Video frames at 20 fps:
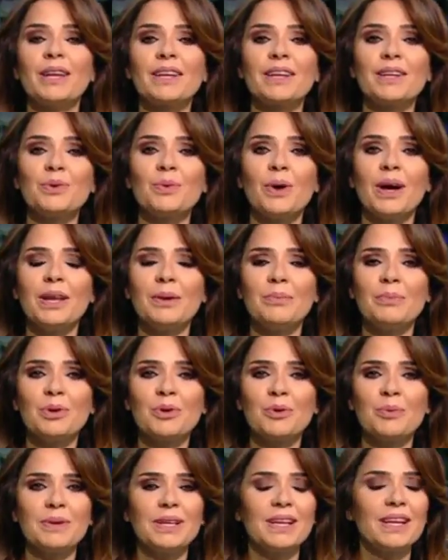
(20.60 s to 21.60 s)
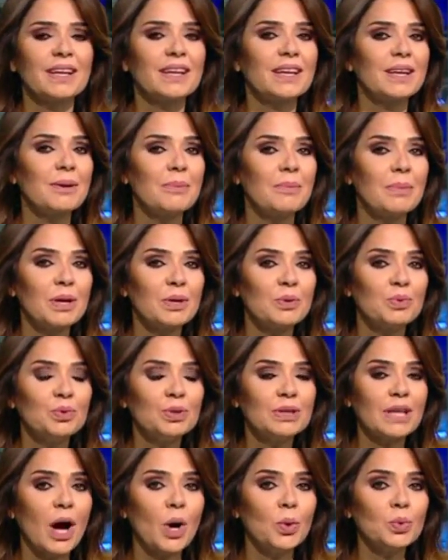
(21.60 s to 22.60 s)
الخير واهلا بكم الى كلام
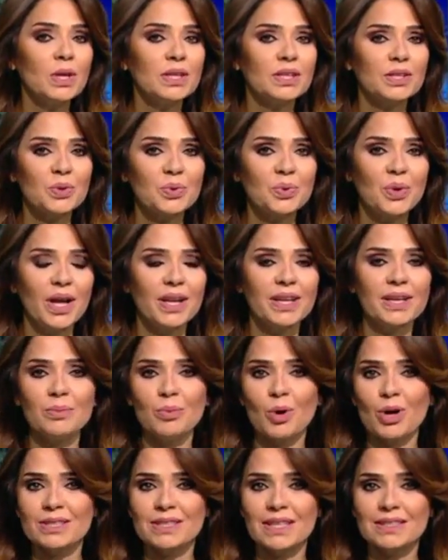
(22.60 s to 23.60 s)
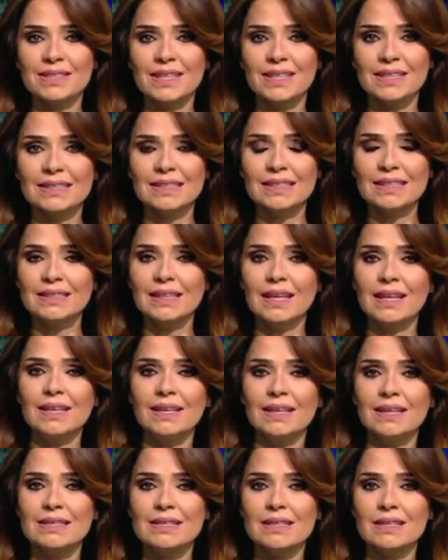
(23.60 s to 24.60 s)
بيروت عوده الروح للمؤسسات
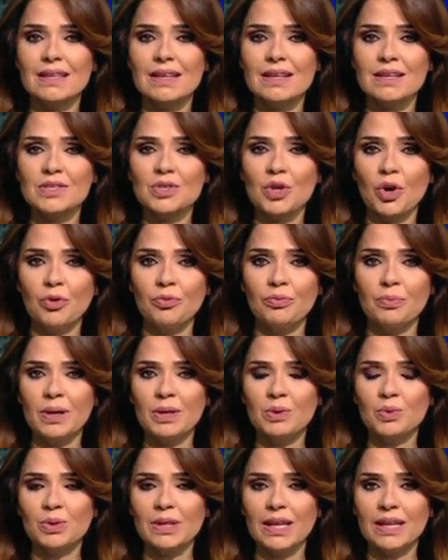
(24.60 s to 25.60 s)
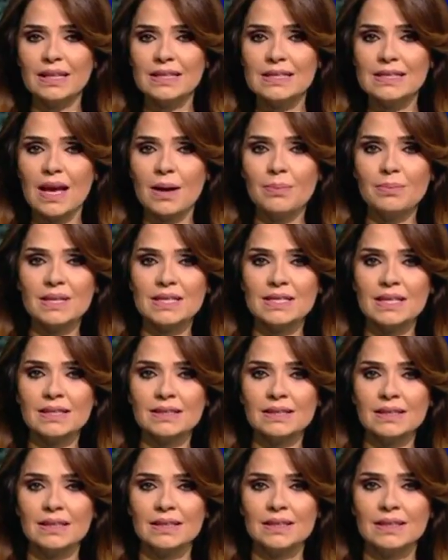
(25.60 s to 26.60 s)
احتل صداره صحف بيروت التي ابرزت
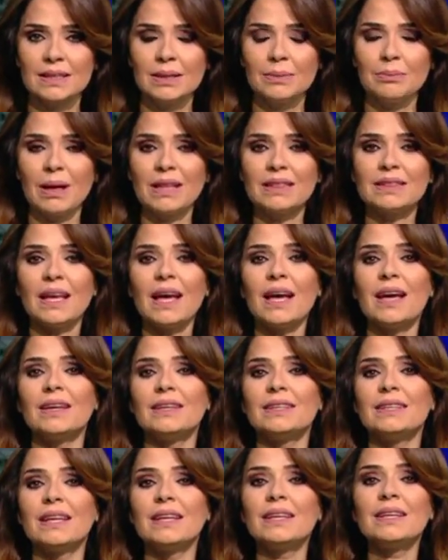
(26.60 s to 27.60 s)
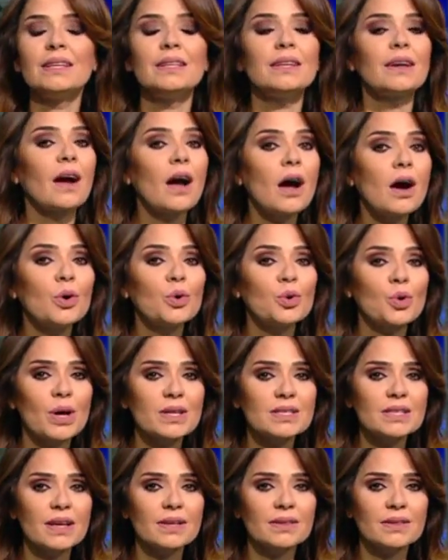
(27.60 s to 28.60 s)
ما انتهى اليه لقاء
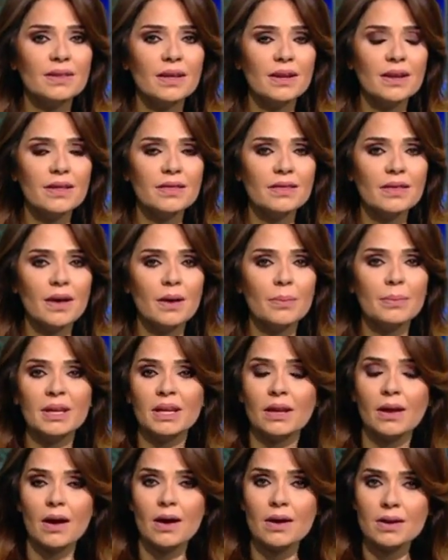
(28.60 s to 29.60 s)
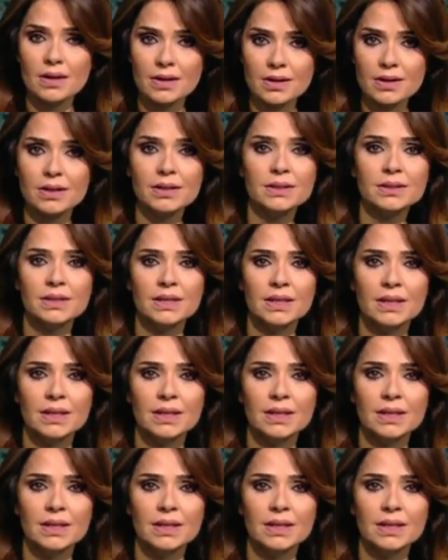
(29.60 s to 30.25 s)
الرؤساء الثلاثه من قرارات